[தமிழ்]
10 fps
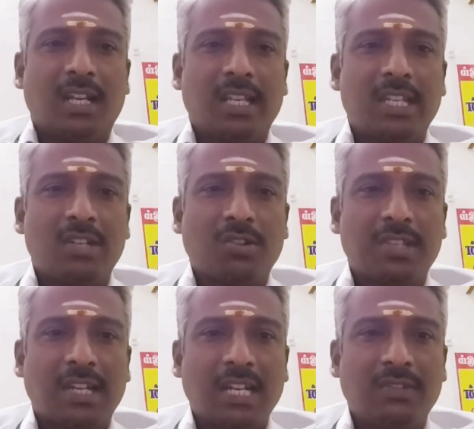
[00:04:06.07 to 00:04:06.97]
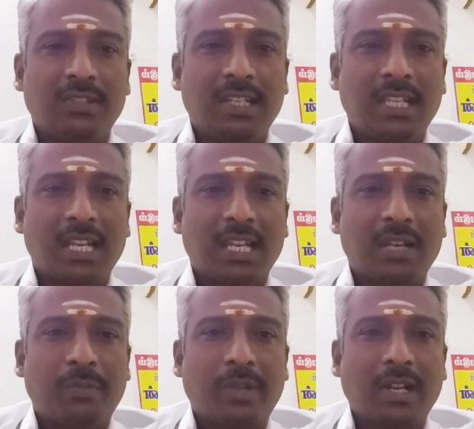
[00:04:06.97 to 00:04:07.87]
என்னோடய சேனலை வந்து
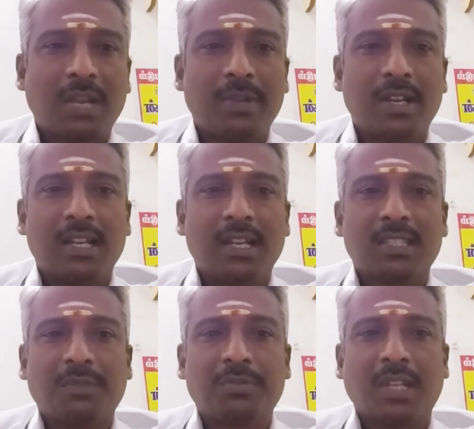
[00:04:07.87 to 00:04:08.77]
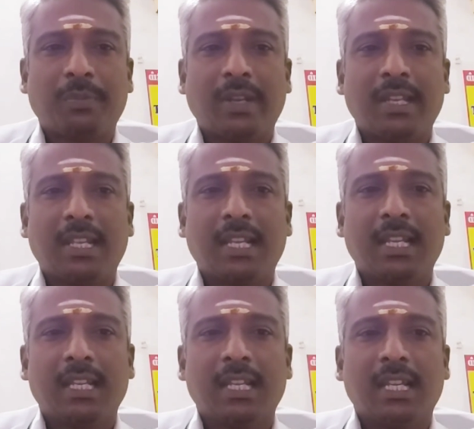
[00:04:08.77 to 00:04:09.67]
நீங்கள் மறக்காமல் சப்ஸ்கிரைப் பண்ணிக்கோங்க
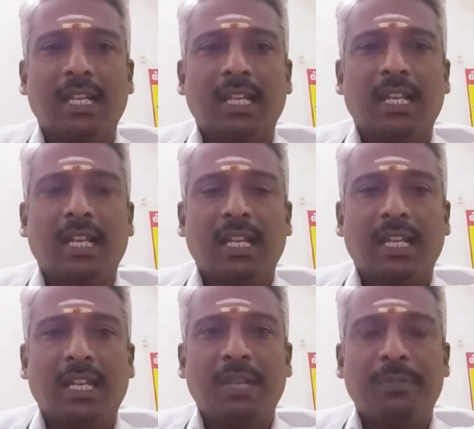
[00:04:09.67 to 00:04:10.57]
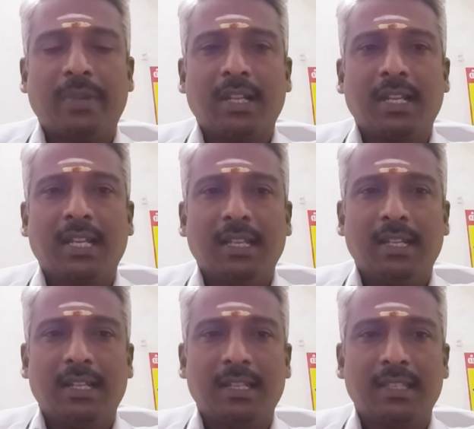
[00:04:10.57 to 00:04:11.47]
லைக் பண்ணுங்கள்
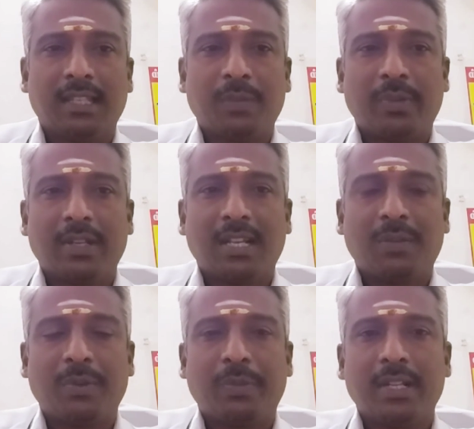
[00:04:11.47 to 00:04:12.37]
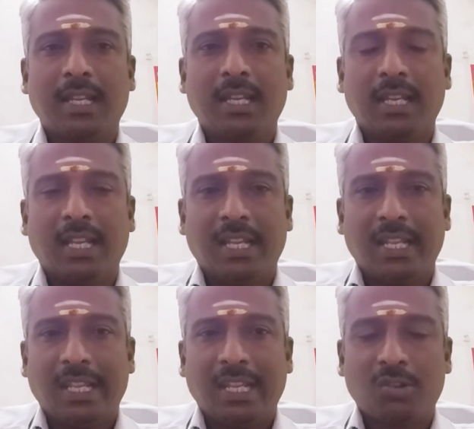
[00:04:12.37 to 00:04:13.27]
ஷேர் பண்ணுங்கள் கமெண்ட் பண்ணுங்கள்
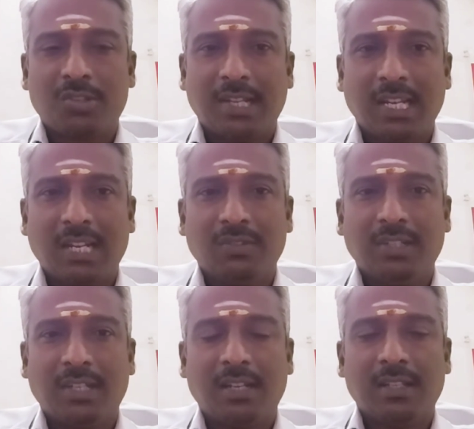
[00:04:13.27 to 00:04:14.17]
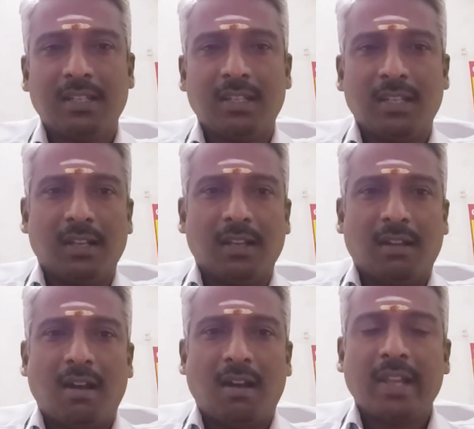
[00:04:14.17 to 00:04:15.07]
என்னோடய சேனலில் வந்து நான்
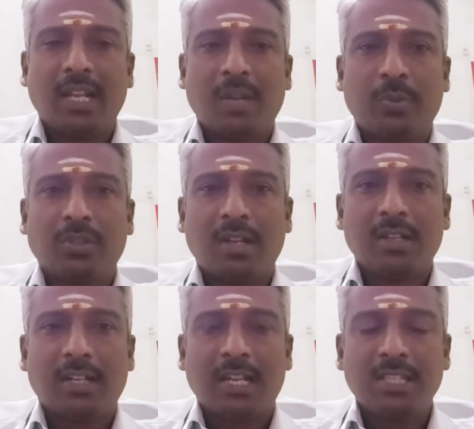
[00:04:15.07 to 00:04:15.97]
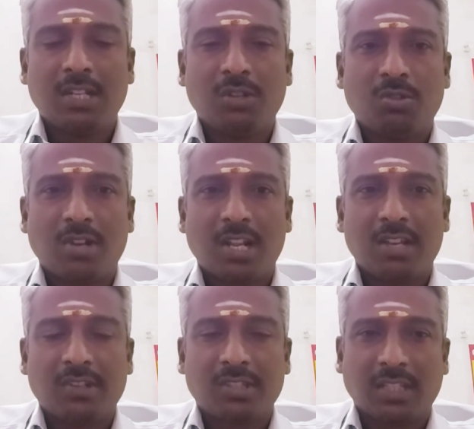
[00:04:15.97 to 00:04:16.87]
ஆங்கில புத்தாண்டு ரெண்டாயிரத்தி இருபத்தொன்னா
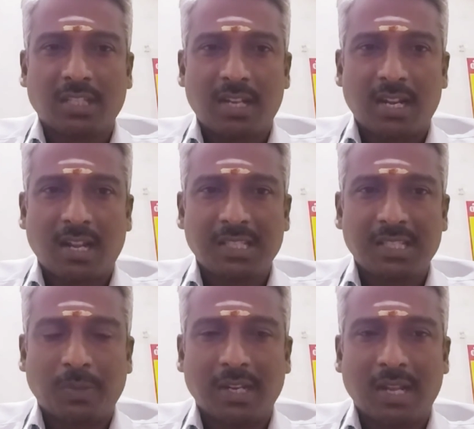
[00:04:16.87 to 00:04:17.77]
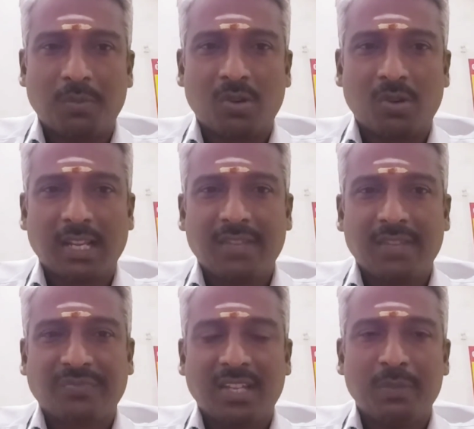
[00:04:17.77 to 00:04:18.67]
வருஷத்துக்கான ராசி பலன்லாம் போட்டிருக்கேன்
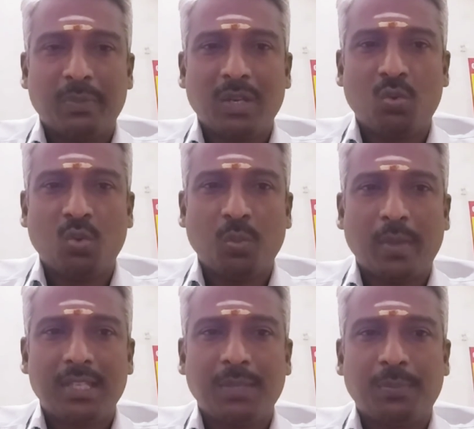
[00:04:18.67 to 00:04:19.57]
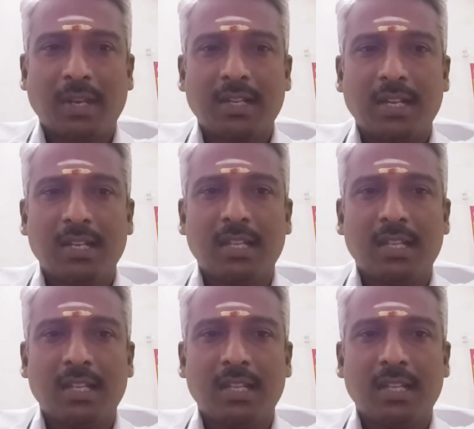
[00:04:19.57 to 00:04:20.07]
அதே மாதிரி குரு பயிற்சி பலன்கள்